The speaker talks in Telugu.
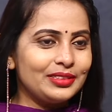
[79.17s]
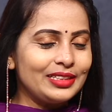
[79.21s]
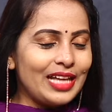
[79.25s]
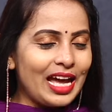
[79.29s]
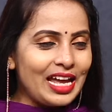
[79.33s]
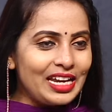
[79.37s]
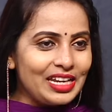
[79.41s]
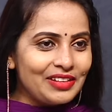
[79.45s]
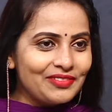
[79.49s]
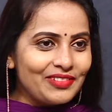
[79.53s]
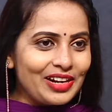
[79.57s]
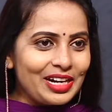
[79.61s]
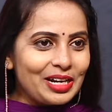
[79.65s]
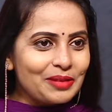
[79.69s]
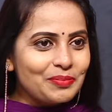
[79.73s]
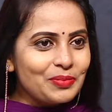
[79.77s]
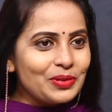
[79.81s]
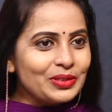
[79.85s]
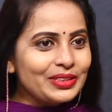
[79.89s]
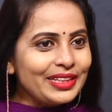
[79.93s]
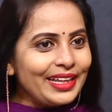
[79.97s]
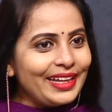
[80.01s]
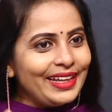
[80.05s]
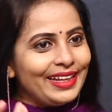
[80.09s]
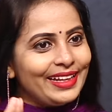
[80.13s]
దాన్ని
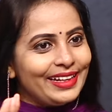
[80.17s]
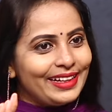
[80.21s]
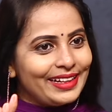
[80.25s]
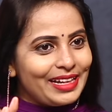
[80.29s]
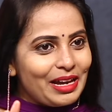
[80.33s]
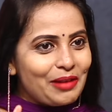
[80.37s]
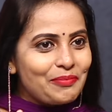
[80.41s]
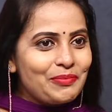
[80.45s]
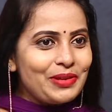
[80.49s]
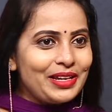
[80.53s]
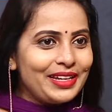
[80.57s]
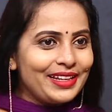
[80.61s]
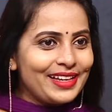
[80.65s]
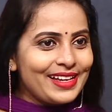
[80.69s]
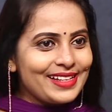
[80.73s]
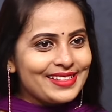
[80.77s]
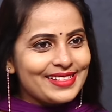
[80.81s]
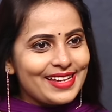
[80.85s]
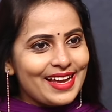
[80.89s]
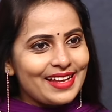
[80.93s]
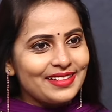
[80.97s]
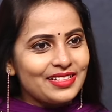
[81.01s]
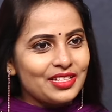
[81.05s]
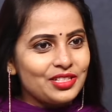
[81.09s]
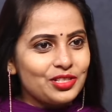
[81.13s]
వడపోత ఇంకా పెరిగే
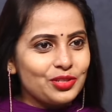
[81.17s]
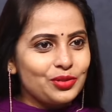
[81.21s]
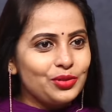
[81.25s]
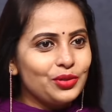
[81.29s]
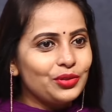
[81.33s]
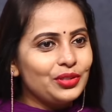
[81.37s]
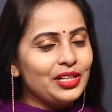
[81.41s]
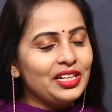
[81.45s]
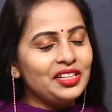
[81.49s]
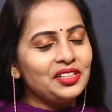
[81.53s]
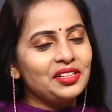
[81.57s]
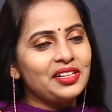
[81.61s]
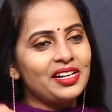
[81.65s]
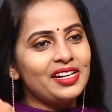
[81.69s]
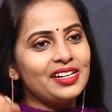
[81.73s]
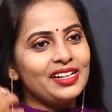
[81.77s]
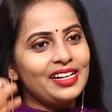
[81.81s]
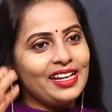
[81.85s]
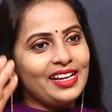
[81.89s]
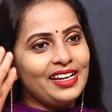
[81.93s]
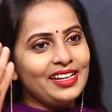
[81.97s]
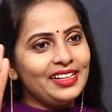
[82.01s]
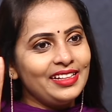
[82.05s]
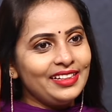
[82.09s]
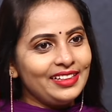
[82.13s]
ఛాన్సెస్ ఉంటుంది
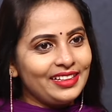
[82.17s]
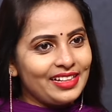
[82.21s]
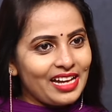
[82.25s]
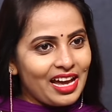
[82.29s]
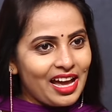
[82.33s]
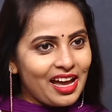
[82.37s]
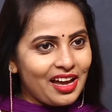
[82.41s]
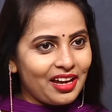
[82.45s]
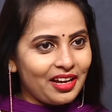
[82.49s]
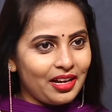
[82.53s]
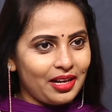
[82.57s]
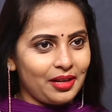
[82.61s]
ఎందుకంటే ఇంకా